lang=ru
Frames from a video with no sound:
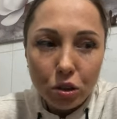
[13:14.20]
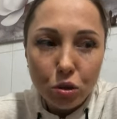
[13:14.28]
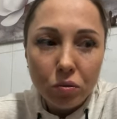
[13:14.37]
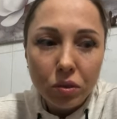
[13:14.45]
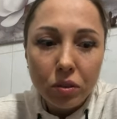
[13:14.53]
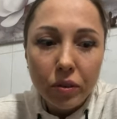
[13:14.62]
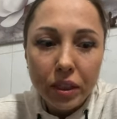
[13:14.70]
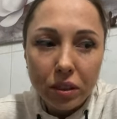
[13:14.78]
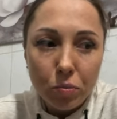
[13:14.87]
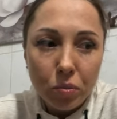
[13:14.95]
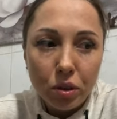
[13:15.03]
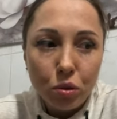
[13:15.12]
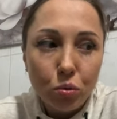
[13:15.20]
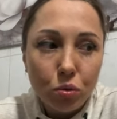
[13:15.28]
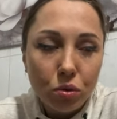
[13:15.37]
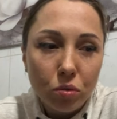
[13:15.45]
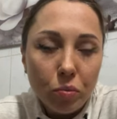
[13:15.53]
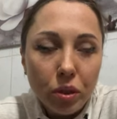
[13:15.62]
Что вызывает
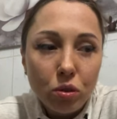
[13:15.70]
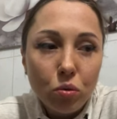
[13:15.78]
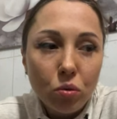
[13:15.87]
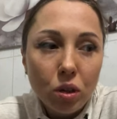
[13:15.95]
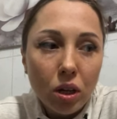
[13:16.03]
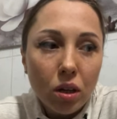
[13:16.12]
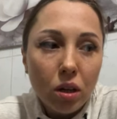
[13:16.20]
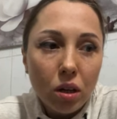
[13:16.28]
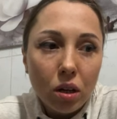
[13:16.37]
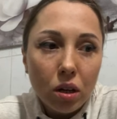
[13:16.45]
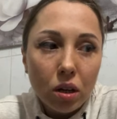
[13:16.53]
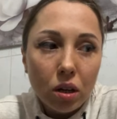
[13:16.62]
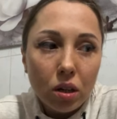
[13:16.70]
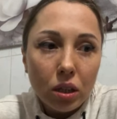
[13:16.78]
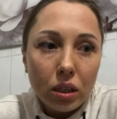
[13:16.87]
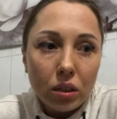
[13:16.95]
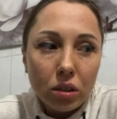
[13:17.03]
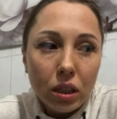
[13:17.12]
температуру? Температура
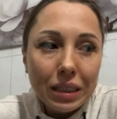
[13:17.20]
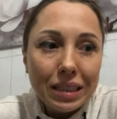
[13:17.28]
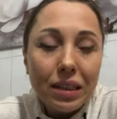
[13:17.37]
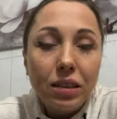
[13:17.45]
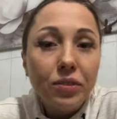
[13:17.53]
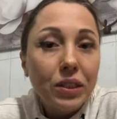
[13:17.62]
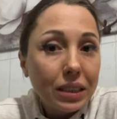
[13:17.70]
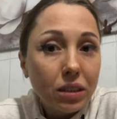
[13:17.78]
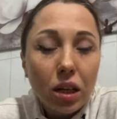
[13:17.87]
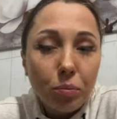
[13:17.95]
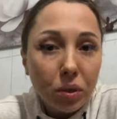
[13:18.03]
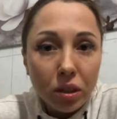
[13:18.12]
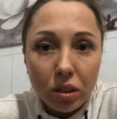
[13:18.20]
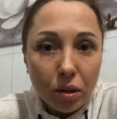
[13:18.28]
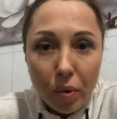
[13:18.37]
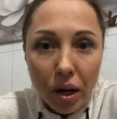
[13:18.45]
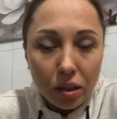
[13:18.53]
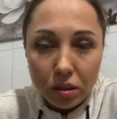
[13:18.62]
Э, если всегда была
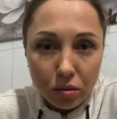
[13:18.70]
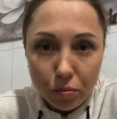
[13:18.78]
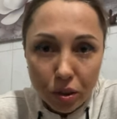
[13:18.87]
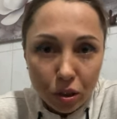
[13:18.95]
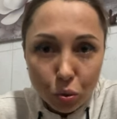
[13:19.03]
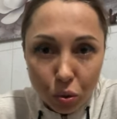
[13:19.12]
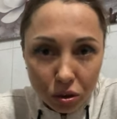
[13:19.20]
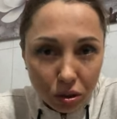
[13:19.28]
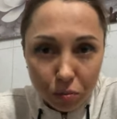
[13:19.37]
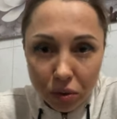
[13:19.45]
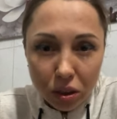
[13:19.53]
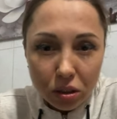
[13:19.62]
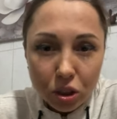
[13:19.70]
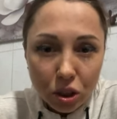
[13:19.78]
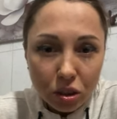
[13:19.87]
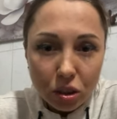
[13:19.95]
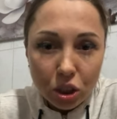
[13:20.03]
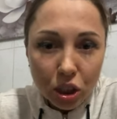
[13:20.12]
нормальная температура, там
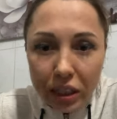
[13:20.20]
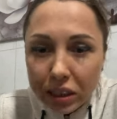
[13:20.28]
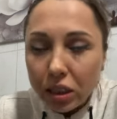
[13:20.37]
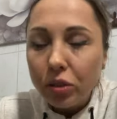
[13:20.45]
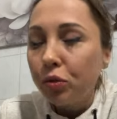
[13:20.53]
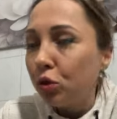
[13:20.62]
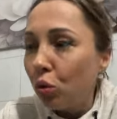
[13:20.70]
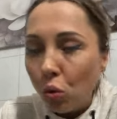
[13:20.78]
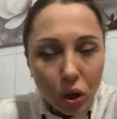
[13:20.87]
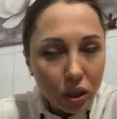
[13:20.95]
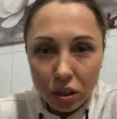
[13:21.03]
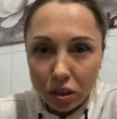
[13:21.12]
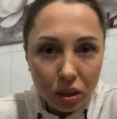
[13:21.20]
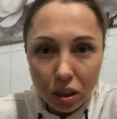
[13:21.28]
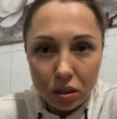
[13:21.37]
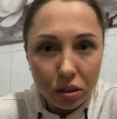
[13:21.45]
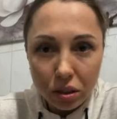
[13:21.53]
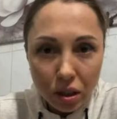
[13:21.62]
36,6, и вдруг она
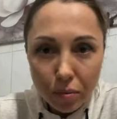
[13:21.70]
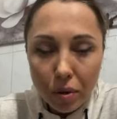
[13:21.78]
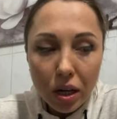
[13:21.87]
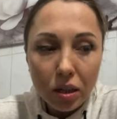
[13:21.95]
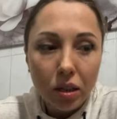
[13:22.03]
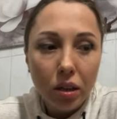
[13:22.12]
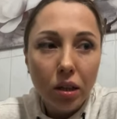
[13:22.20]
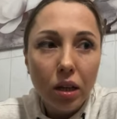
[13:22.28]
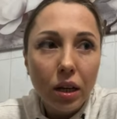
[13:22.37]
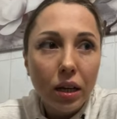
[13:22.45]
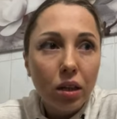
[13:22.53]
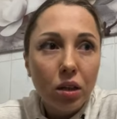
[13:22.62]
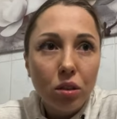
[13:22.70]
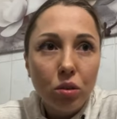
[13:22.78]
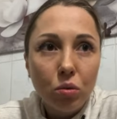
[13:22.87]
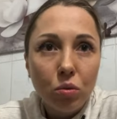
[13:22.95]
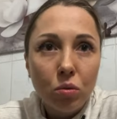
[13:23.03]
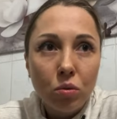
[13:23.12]
стала ненормальной,
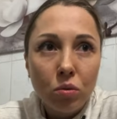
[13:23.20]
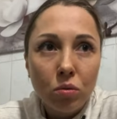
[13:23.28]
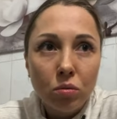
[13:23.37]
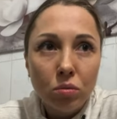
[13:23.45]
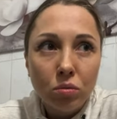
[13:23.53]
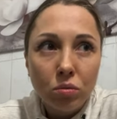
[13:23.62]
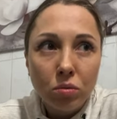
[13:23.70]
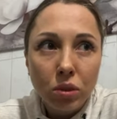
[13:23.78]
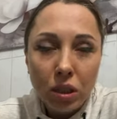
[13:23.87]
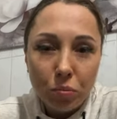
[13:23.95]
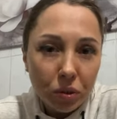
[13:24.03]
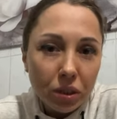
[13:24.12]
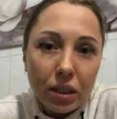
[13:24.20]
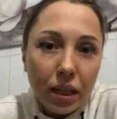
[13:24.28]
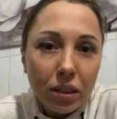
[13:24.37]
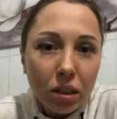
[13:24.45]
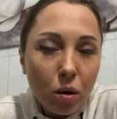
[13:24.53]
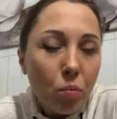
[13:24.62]
то это
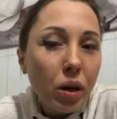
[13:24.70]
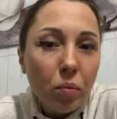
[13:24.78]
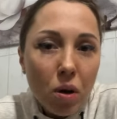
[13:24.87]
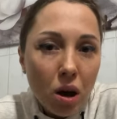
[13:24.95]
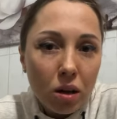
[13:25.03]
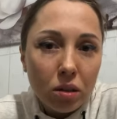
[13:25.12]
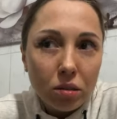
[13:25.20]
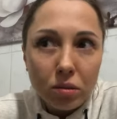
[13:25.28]
постоянная борьба.